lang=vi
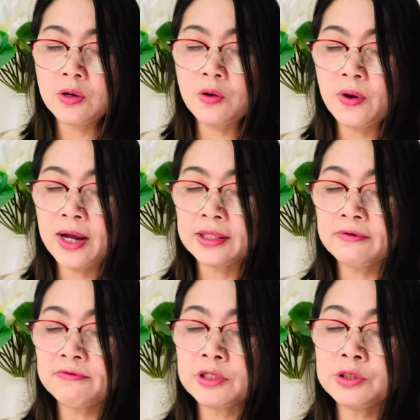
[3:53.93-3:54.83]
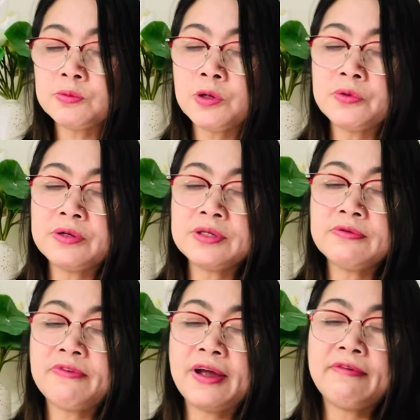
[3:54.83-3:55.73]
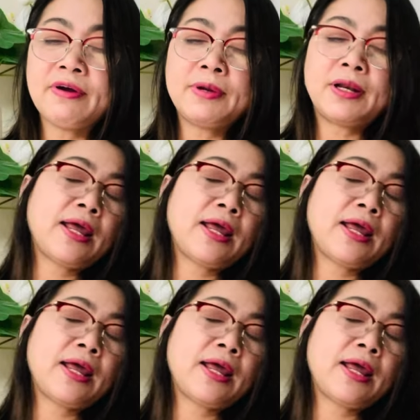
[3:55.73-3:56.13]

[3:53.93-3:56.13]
cô Hà tuyệt vời chúc cô nhiều sức khỏe và bình